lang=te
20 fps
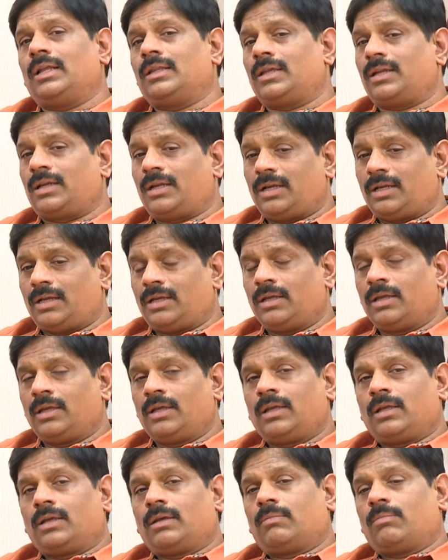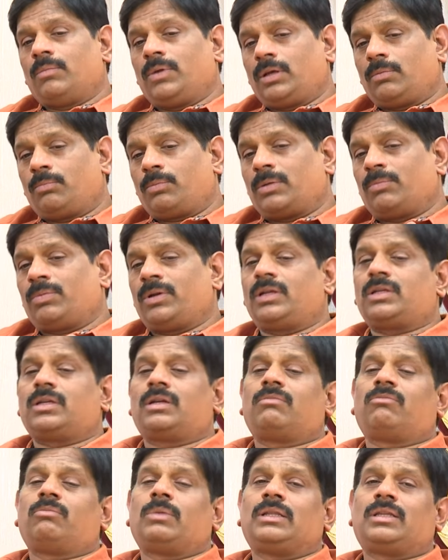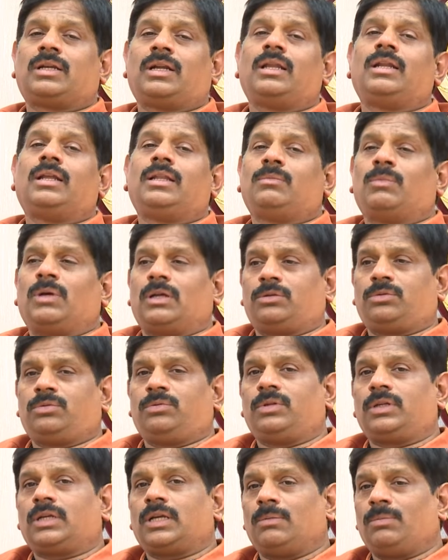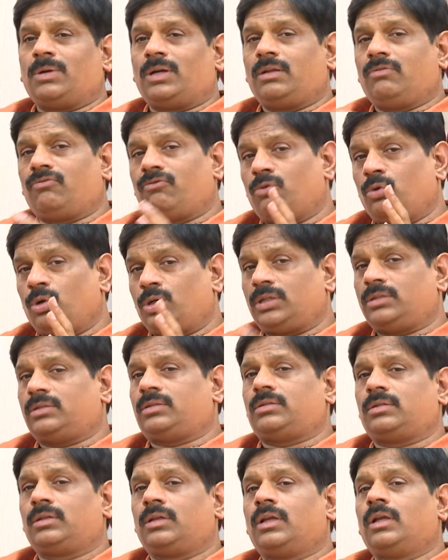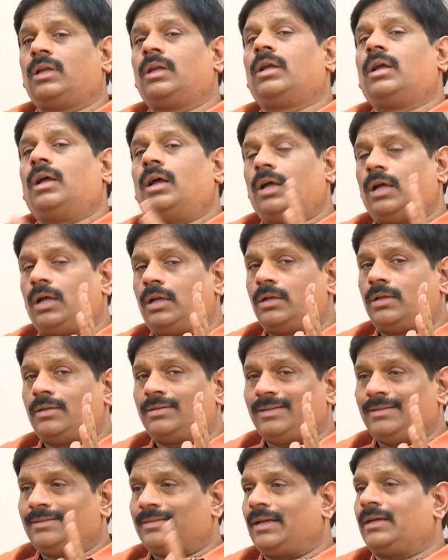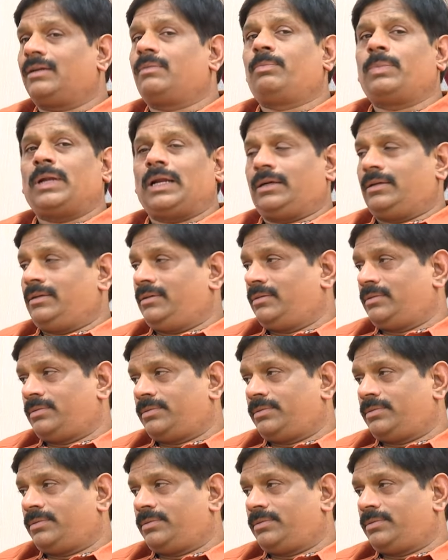ఆధారంగా మీ ప్రిపరేషన్ మెథడ్ అనేది మారుతుంది కాబట్టి ఫోకస్ ఆన్ సీసాట్ ప్రాక్టీస్